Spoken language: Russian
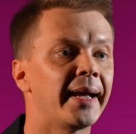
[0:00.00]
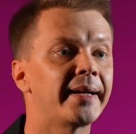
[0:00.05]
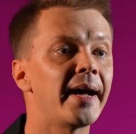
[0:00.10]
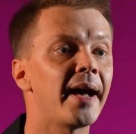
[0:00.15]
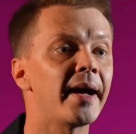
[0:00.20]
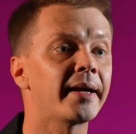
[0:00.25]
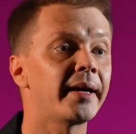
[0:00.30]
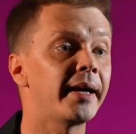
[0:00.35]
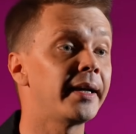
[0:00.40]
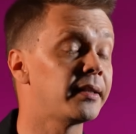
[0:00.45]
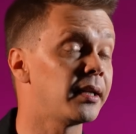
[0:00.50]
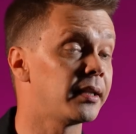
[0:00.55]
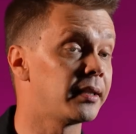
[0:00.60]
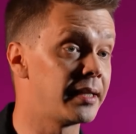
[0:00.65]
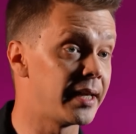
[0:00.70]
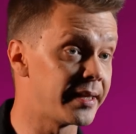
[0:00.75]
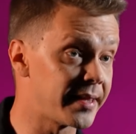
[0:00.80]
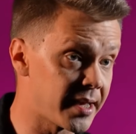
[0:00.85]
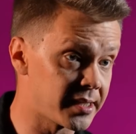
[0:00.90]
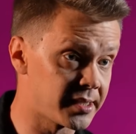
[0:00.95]
Как это
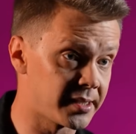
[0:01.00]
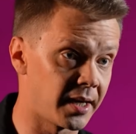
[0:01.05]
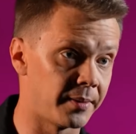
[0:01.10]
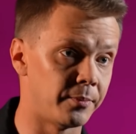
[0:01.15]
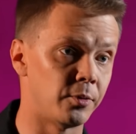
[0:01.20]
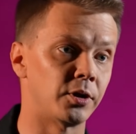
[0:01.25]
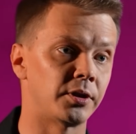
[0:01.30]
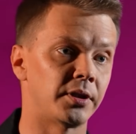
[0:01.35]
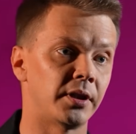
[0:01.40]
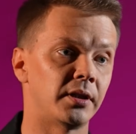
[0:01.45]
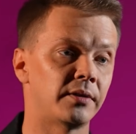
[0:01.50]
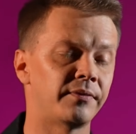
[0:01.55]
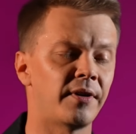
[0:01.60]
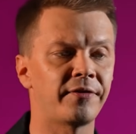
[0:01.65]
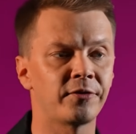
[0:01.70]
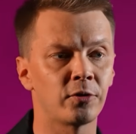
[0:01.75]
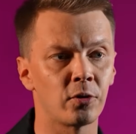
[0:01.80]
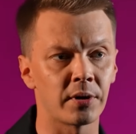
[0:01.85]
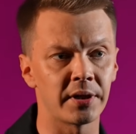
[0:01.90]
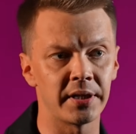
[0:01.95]
для нас работает? Во
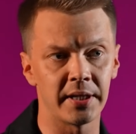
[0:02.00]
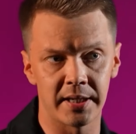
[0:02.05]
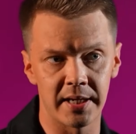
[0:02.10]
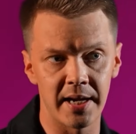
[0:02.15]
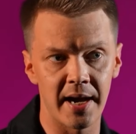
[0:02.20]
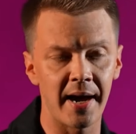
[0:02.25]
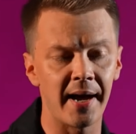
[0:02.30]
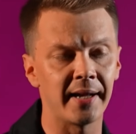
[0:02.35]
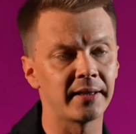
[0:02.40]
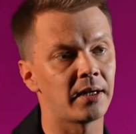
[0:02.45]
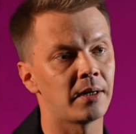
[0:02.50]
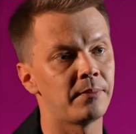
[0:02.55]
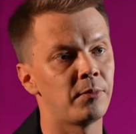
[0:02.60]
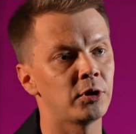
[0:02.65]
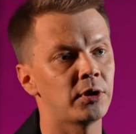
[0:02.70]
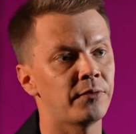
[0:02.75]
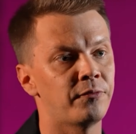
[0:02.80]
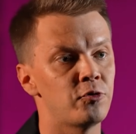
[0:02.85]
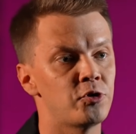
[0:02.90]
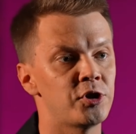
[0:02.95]
вторник я,
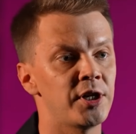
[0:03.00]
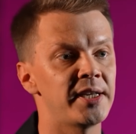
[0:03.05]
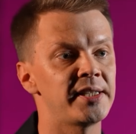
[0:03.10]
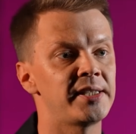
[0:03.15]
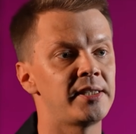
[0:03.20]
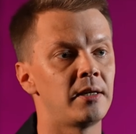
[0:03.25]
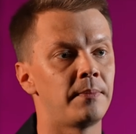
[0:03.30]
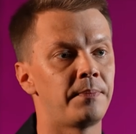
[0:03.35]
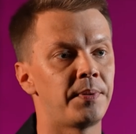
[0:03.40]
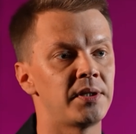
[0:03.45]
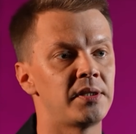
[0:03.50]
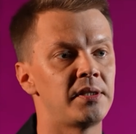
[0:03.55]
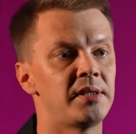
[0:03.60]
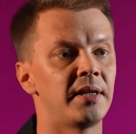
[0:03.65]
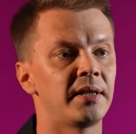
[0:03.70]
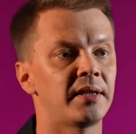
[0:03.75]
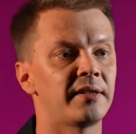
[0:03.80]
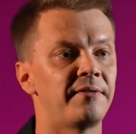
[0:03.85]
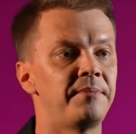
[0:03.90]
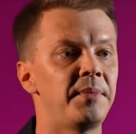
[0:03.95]
отработав участие
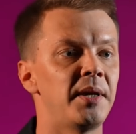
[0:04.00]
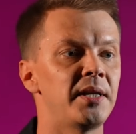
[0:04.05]
президента в